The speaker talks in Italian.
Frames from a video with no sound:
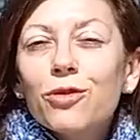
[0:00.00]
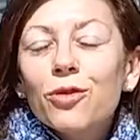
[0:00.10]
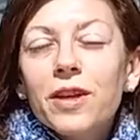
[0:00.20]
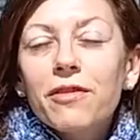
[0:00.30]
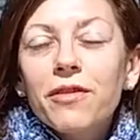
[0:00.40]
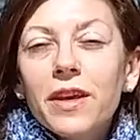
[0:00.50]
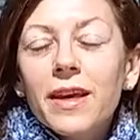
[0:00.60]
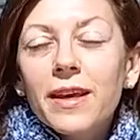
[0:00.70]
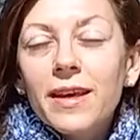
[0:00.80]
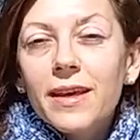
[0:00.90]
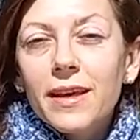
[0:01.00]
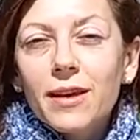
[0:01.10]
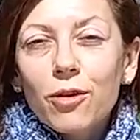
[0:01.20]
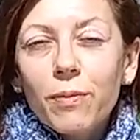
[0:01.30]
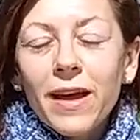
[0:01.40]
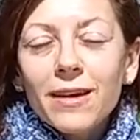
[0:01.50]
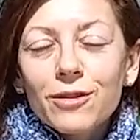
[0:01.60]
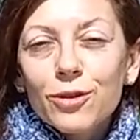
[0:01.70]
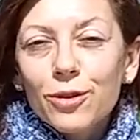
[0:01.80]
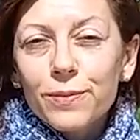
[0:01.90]
fotografie che
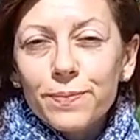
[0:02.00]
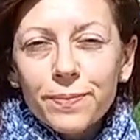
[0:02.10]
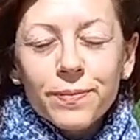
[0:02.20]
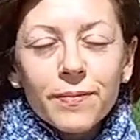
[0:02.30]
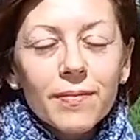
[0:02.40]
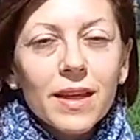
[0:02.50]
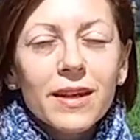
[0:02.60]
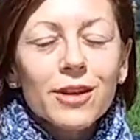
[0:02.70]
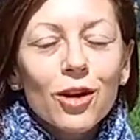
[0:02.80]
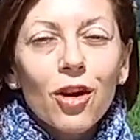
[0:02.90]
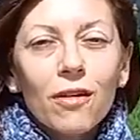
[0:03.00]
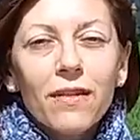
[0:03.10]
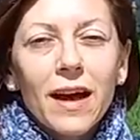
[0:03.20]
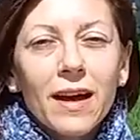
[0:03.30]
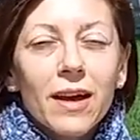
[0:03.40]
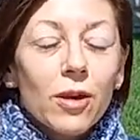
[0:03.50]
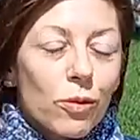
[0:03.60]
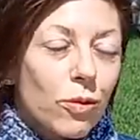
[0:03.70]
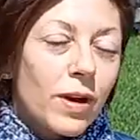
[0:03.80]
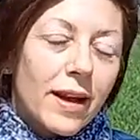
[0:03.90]
Roberto ritrova
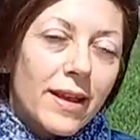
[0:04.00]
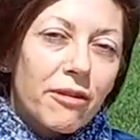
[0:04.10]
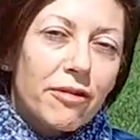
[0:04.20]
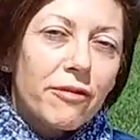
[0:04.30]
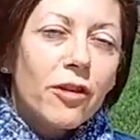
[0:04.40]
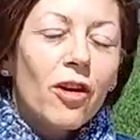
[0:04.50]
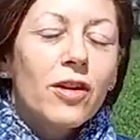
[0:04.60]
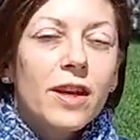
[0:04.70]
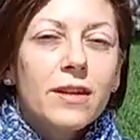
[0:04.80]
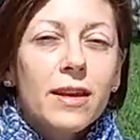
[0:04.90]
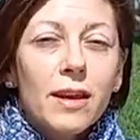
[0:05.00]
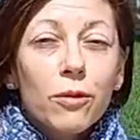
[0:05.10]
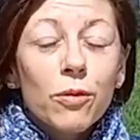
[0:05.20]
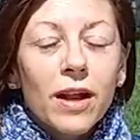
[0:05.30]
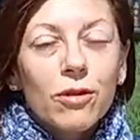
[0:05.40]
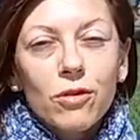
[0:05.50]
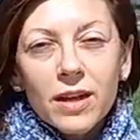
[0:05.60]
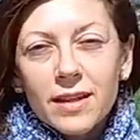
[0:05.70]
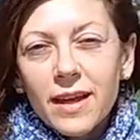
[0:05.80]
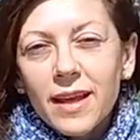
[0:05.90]
una al Caffè Florian e una
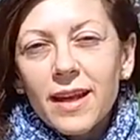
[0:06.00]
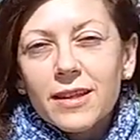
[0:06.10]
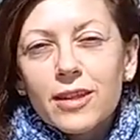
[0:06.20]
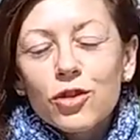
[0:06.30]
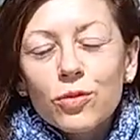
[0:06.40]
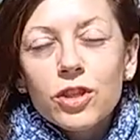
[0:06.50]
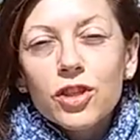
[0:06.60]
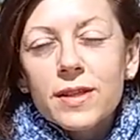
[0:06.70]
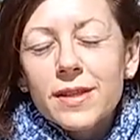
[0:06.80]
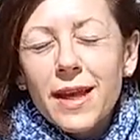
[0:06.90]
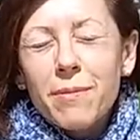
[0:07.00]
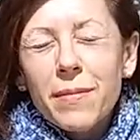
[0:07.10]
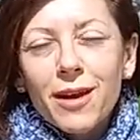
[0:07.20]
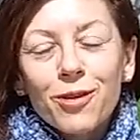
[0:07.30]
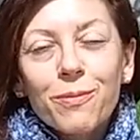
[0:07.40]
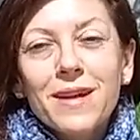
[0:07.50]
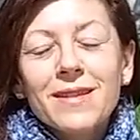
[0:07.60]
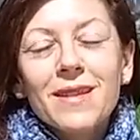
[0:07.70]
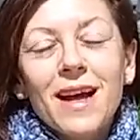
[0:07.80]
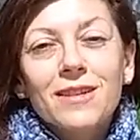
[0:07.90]
con Daniele del Giudice sembrano
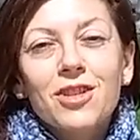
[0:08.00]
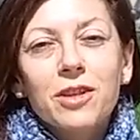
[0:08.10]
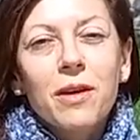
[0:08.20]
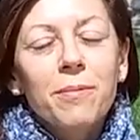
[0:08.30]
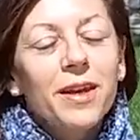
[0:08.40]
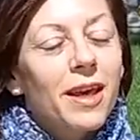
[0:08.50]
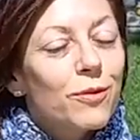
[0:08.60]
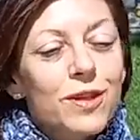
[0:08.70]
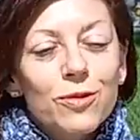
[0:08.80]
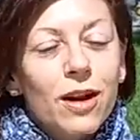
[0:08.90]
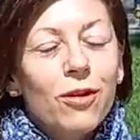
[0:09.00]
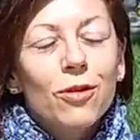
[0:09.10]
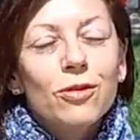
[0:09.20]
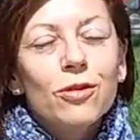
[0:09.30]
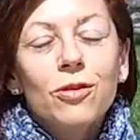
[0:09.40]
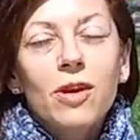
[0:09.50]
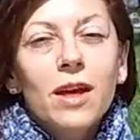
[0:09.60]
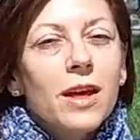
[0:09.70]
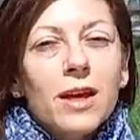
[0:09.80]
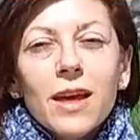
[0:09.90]
bastarci perché questo racconto
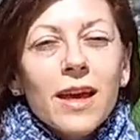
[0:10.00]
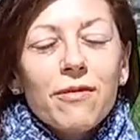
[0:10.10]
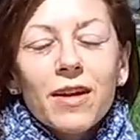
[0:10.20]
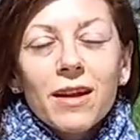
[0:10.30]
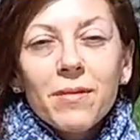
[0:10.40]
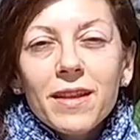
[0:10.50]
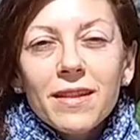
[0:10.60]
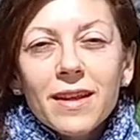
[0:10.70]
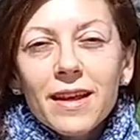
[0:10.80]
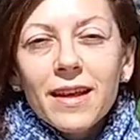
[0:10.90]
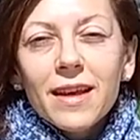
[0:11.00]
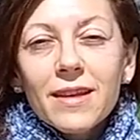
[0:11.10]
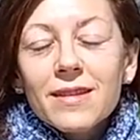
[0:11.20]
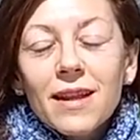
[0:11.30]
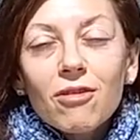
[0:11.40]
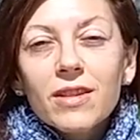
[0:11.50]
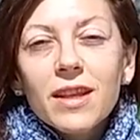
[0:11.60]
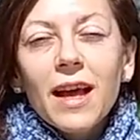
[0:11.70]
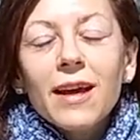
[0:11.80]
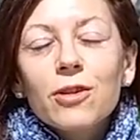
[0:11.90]
è veramente
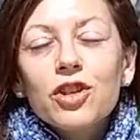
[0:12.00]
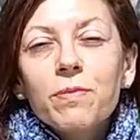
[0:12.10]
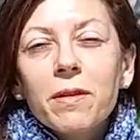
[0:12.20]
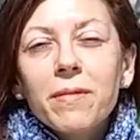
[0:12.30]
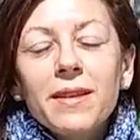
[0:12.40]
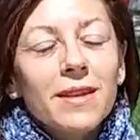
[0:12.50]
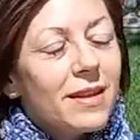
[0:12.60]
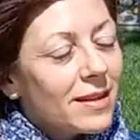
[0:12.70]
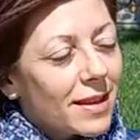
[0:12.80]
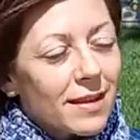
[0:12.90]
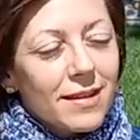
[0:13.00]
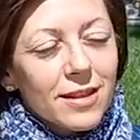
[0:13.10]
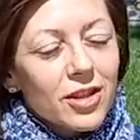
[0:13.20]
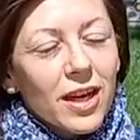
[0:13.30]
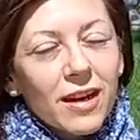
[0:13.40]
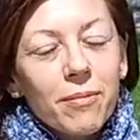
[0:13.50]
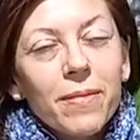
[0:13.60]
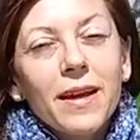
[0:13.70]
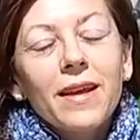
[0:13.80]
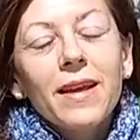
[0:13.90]
straordinario, ci permette di tratteggiare
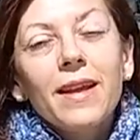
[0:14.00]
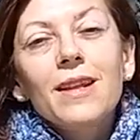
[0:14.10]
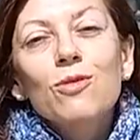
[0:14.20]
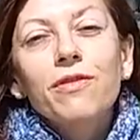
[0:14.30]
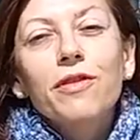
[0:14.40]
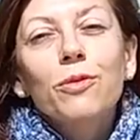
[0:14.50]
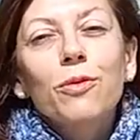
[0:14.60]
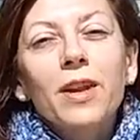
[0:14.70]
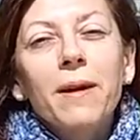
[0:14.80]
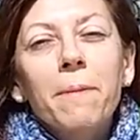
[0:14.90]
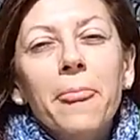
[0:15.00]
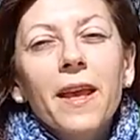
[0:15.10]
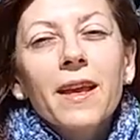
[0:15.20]
bene la sua figura.